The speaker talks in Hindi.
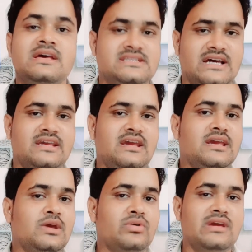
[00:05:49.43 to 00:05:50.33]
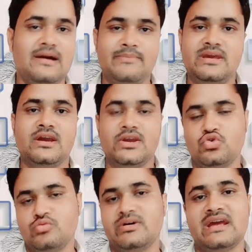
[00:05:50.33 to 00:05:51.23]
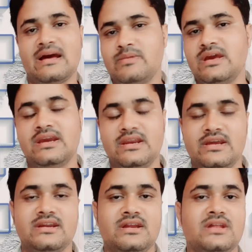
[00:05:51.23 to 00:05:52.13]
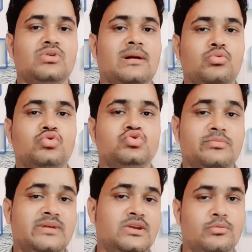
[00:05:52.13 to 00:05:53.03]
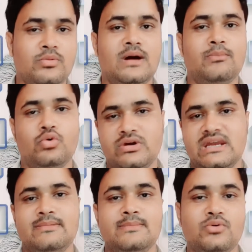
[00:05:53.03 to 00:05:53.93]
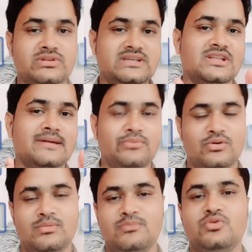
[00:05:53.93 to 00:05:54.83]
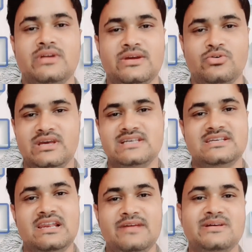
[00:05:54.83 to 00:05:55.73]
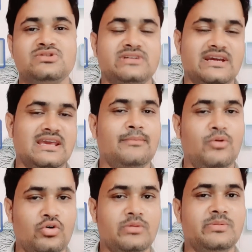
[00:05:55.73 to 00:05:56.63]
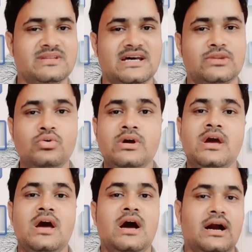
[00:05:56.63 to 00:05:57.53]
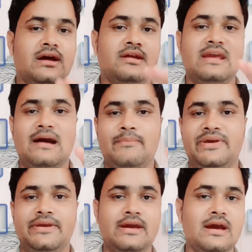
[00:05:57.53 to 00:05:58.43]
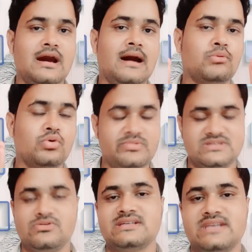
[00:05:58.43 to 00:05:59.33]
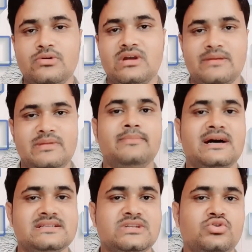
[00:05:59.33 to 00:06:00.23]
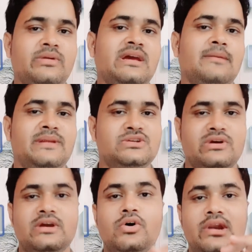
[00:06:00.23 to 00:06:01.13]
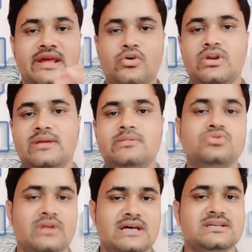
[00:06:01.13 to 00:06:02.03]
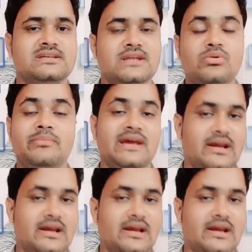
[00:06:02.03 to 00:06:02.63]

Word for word: चाहिए क्योंकि आप भी एक यूट्यूबर हैं आप भी एक क्रिएटर हैं तो आपको जो वीडियो अपलोड करने में बहुत ही ज़्यादा प्रॉब्लम हो रही होगी इसीलिए मैं सोचा कि आप लोगों को भी बता दूँ हूँ अगर यहाँ पे आपको विश्वास नहीं हो रहा मेरे बात से तो मैं अपने जो है कॉल रिकॉर्डिंग भी सुना सकता हूँ मैं